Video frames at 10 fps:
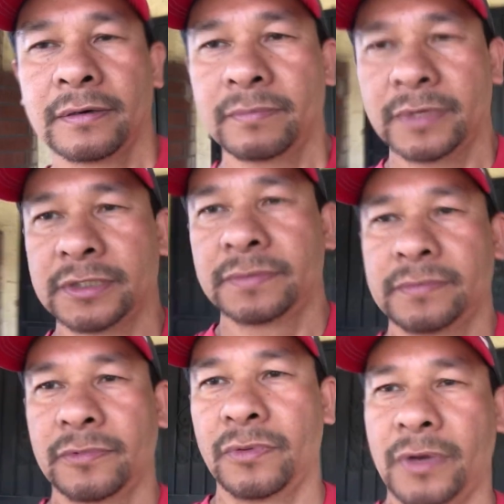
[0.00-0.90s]
mas
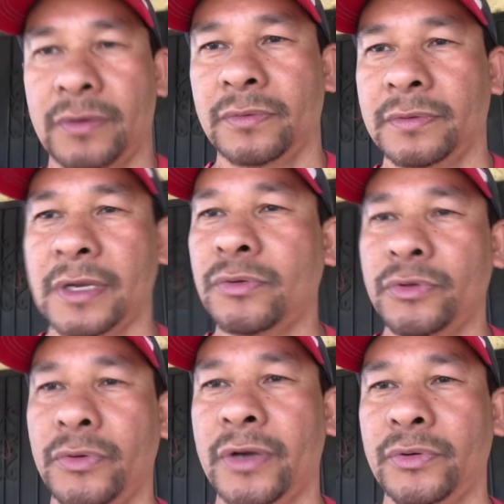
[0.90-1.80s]
kung anong ano
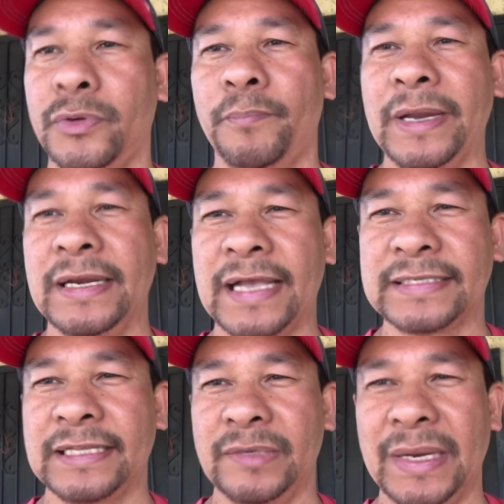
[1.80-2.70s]
yung ano yung
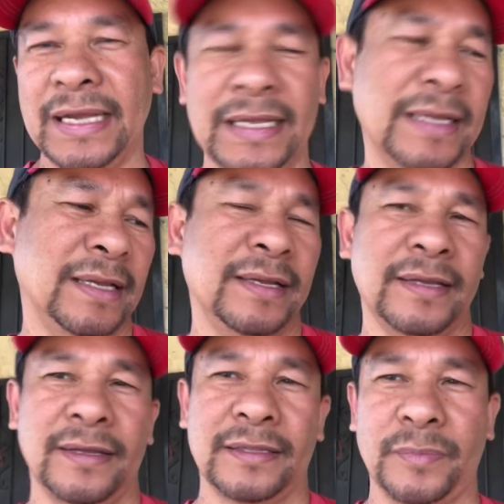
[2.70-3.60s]
panlasa di ba
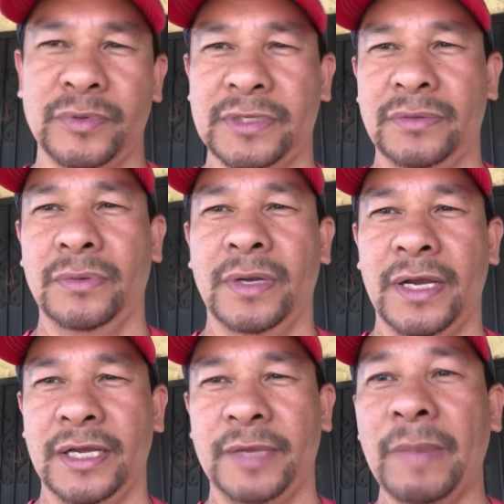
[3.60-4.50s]
tapos ano
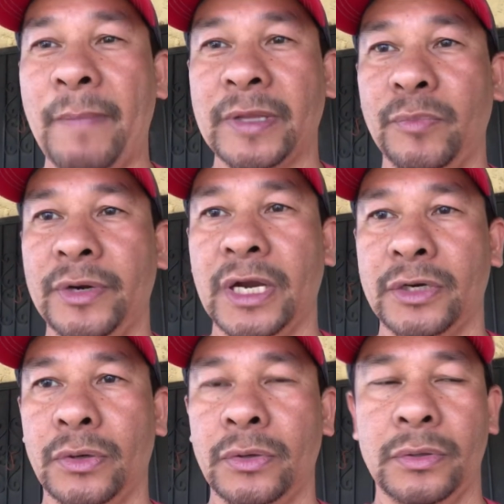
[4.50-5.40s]
uh, ibabad mo ng
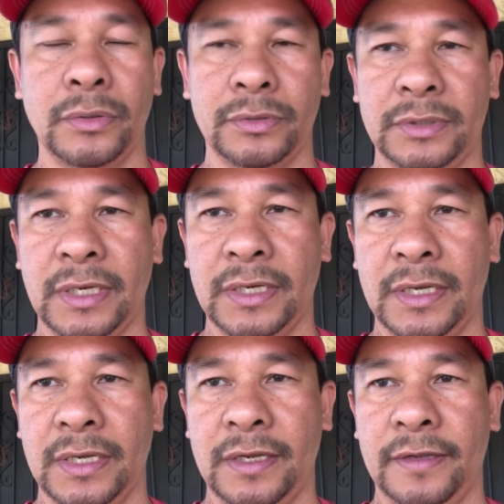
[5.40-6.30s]
ano ng
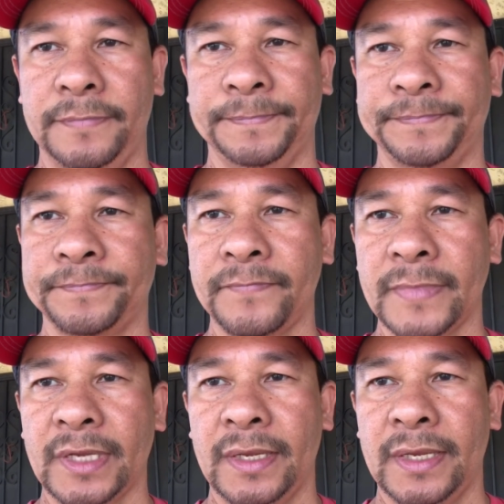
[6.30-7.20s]
uh,
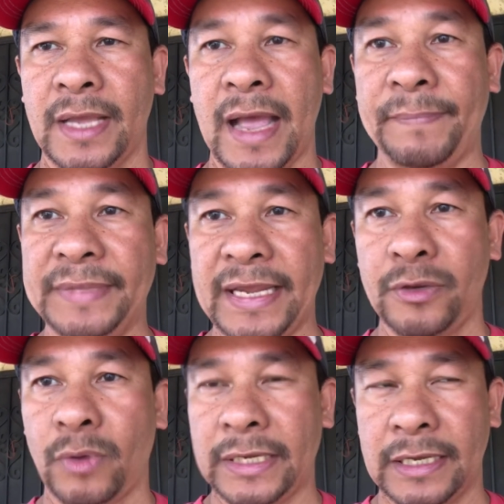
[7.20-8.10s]
half day o
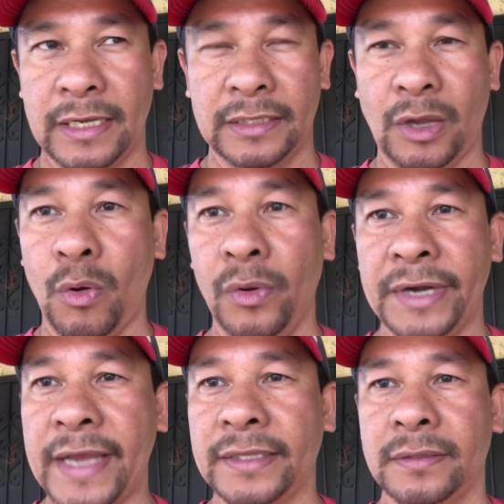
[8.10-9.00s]
kaya the whole
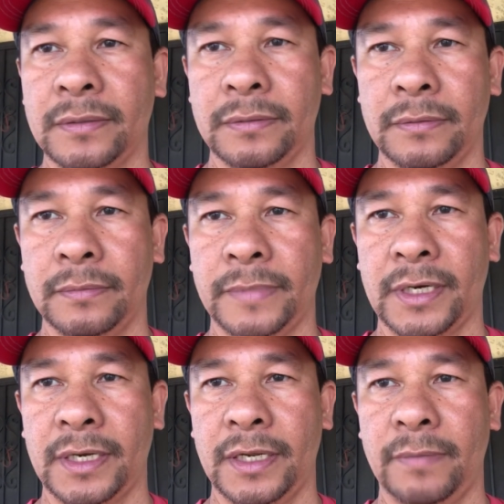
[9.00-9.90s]
night
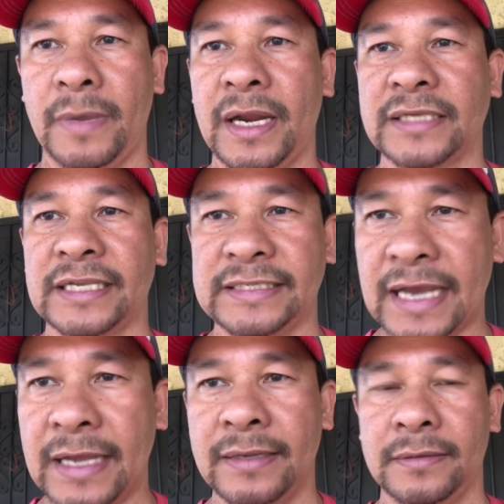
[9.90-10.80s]
para malasa siya
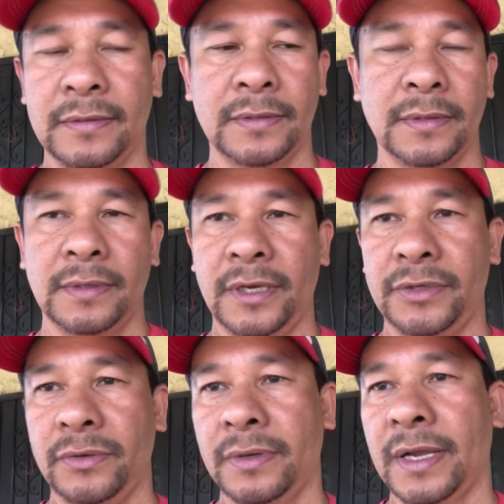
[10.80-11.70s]

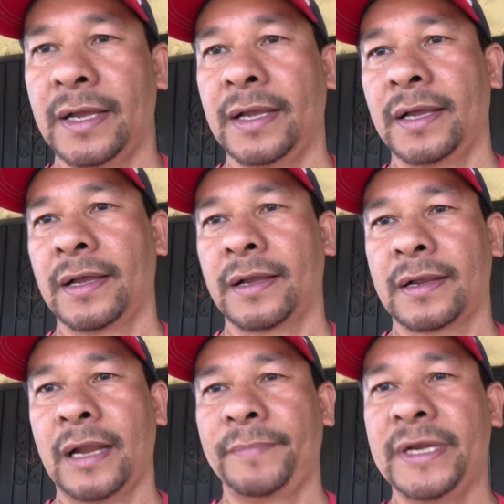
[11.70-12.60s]
yung uh,
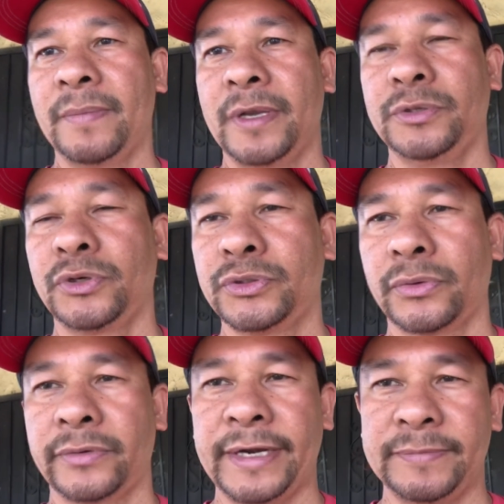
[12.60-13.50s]
Calvin naman, yung
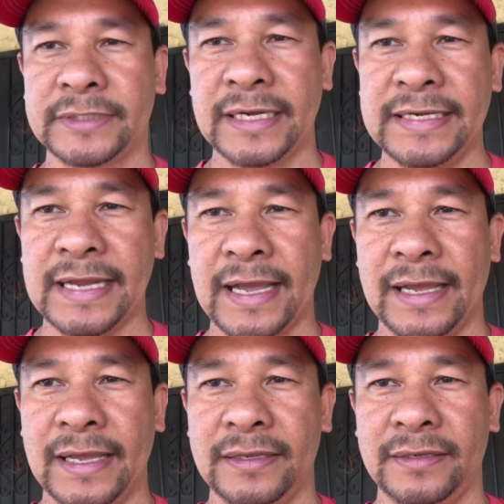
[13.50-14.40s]
short ribs kanina,
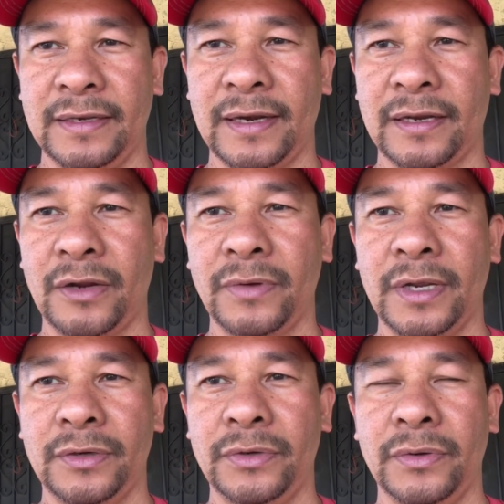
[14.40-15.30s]
nilagyan ko na
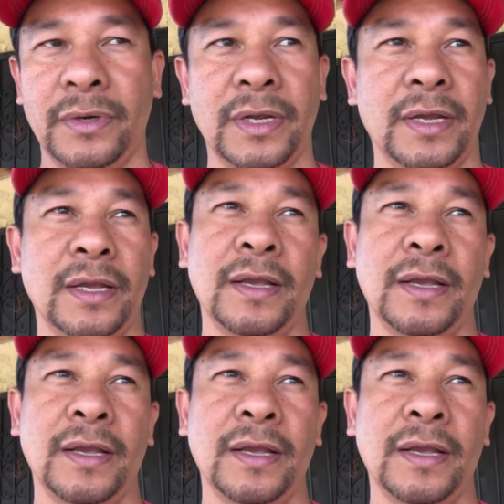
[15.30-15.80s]
ano yung uh,